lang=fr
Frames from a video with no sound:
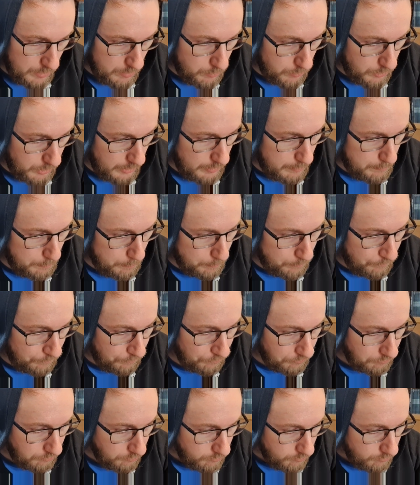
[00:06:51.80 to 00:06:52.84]
Ok.
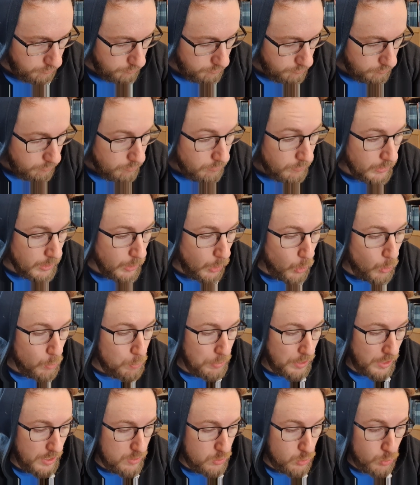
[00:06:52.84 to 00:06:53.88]

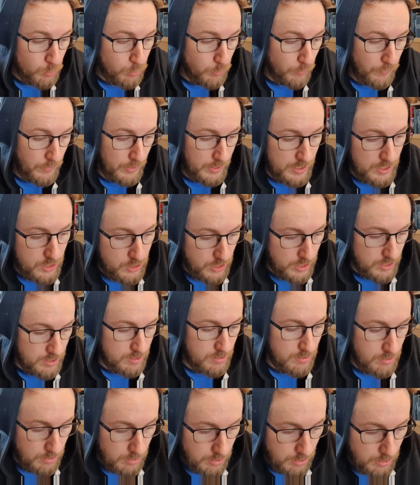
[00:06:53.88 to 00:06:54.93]
Opération pour faire des
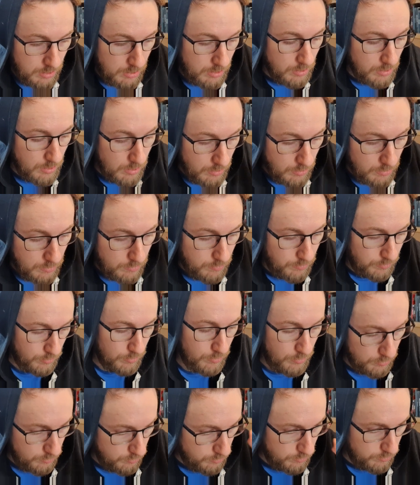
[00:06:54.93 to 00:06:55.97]
gestes.
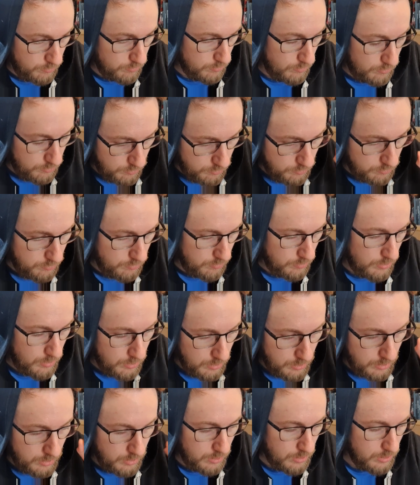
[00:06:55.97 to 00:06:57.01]
Faut...
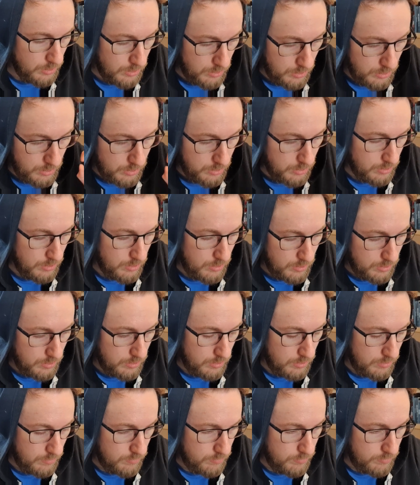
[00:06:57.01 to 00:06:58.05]

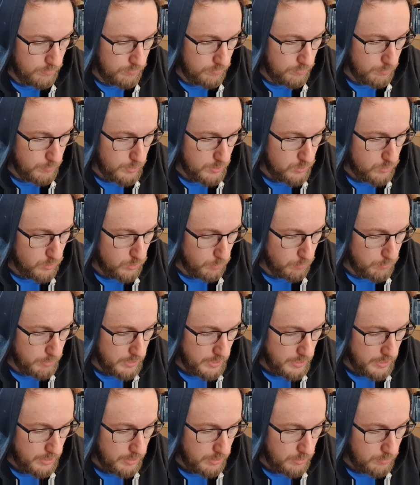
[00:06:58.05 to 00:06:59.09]
Faut, masturber
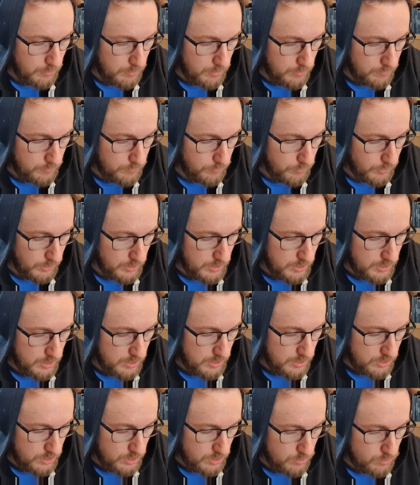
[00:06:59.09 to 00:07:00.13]
l'air, quoi. faire des,
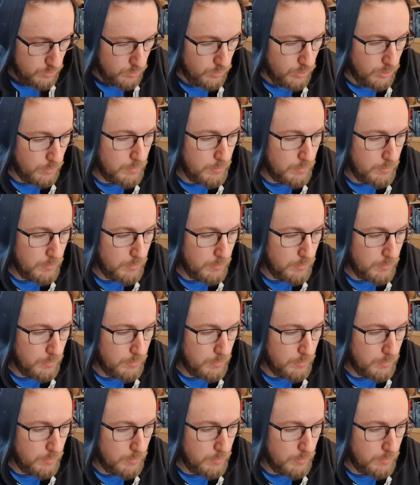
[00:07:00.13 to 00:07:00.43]
gestes de haut en